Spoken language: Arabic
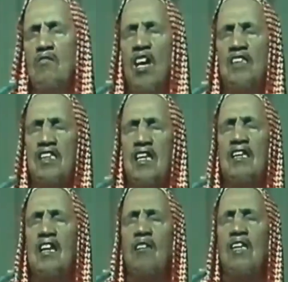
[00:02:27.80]
ومخصصا
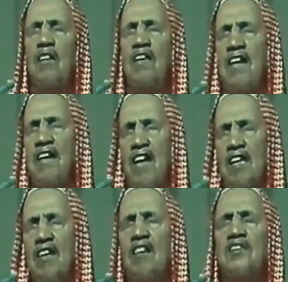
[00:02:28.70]
لقوله واذا
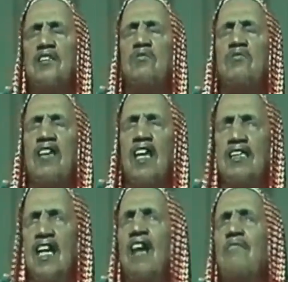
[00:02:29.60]
قرا فانصتوا
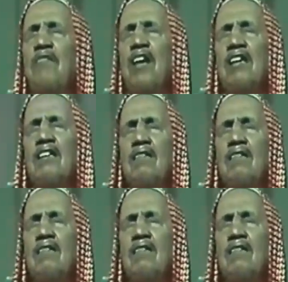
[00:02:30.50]
هذه عامه